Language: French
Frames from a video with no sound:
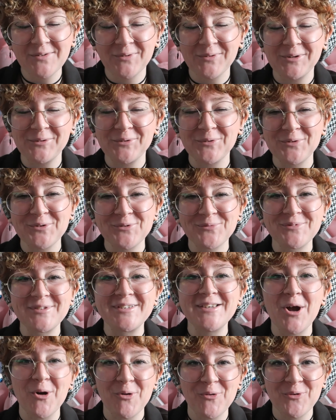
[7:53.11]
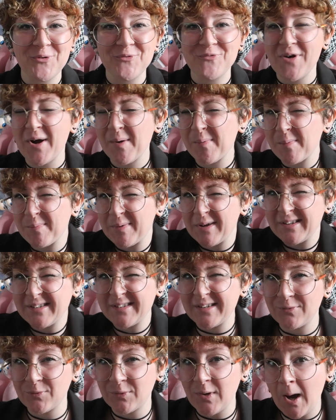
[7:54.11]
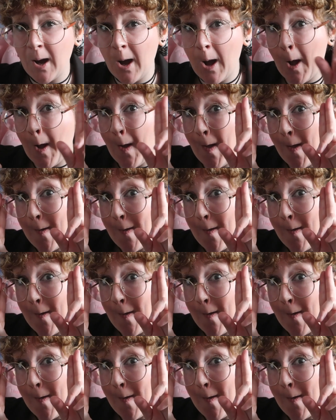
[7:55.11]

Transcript: Et en attendant, je vous dis au revoir, bye bye, Yonara.